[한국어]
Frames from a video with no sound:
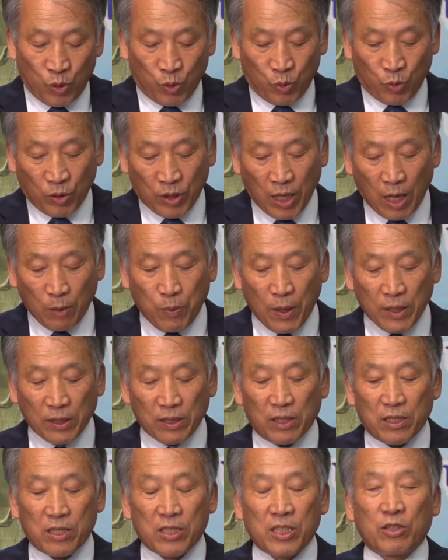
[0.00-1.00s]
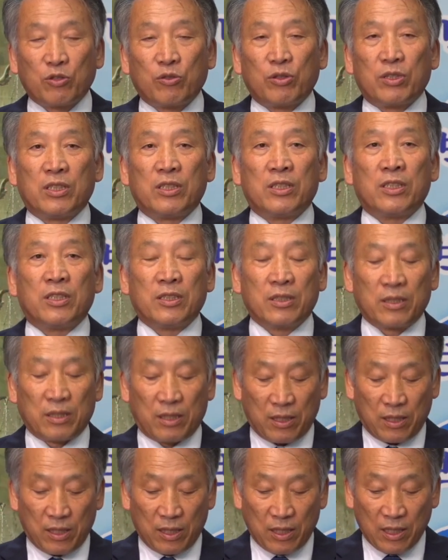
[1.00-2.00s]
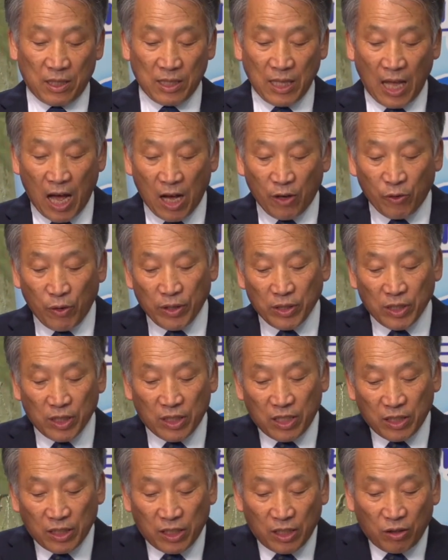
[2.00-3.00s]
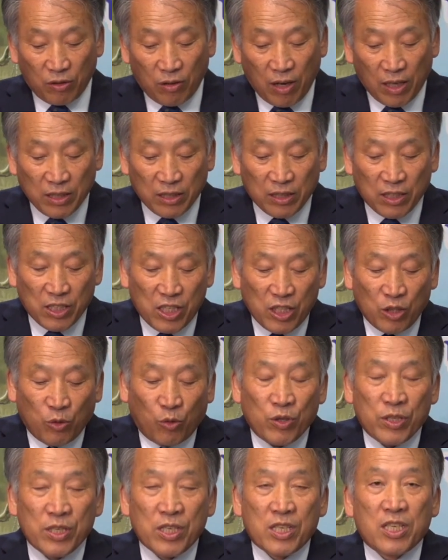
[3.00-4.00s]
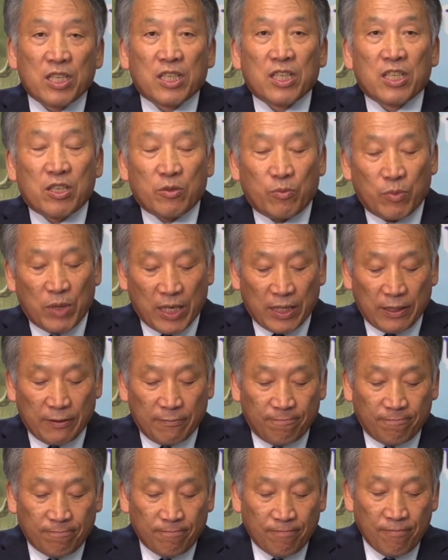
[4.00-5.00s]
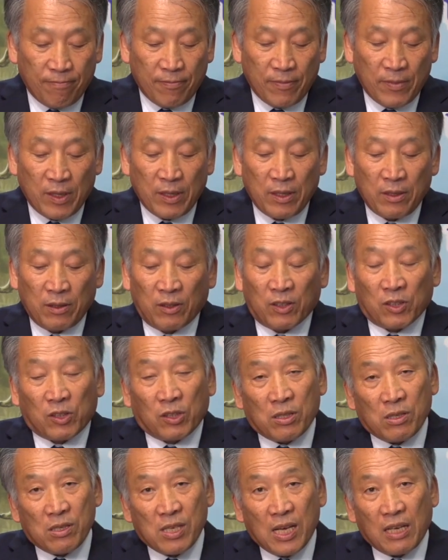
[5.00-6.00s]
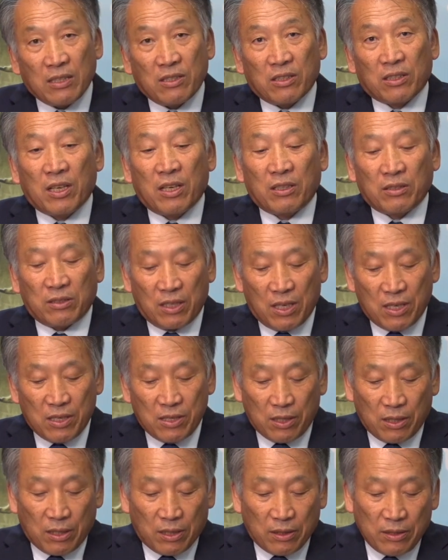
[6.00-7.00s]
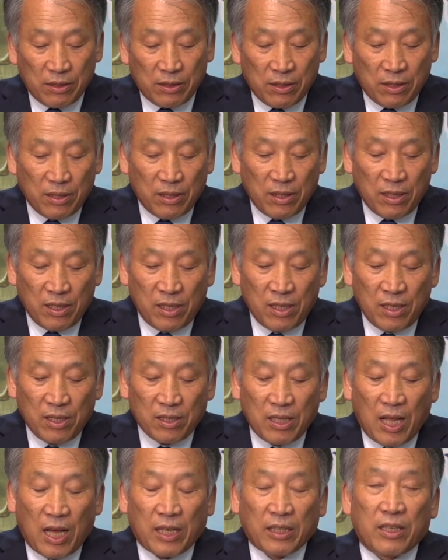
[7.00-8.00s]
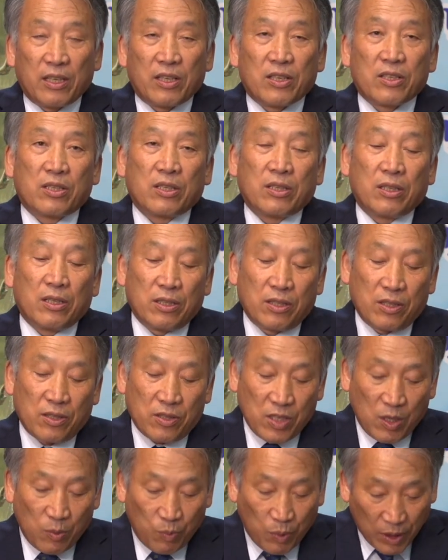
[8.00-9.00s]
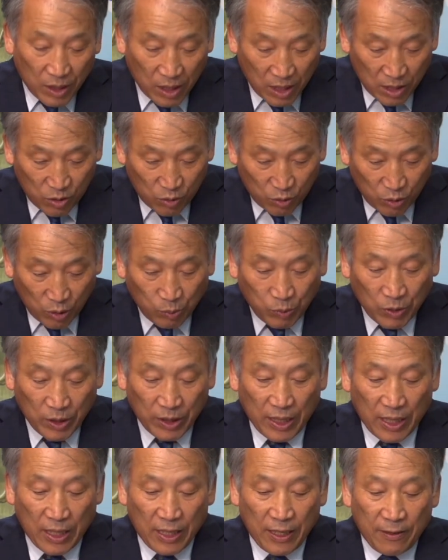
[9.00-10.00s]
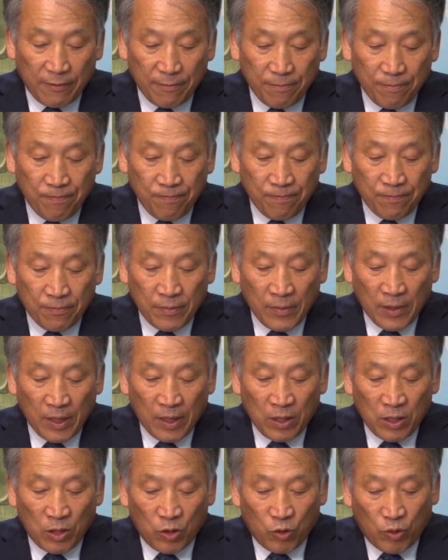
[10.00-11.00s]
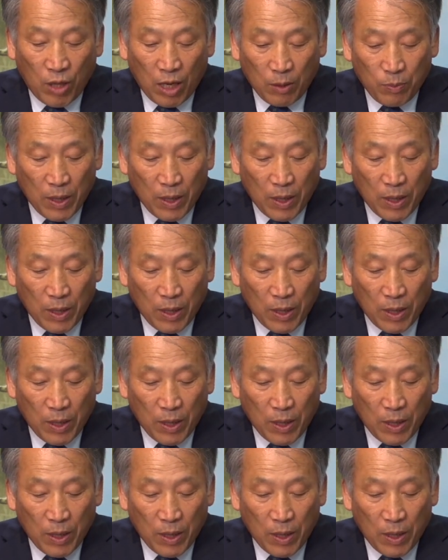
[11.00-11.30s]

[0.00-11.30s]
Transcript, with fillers: 위탁 판결 청원은 당회의 결의로 하는 것이 원칙이지만 어떤 사정에 의해서 당회에서 재판할 수 없거나 위탁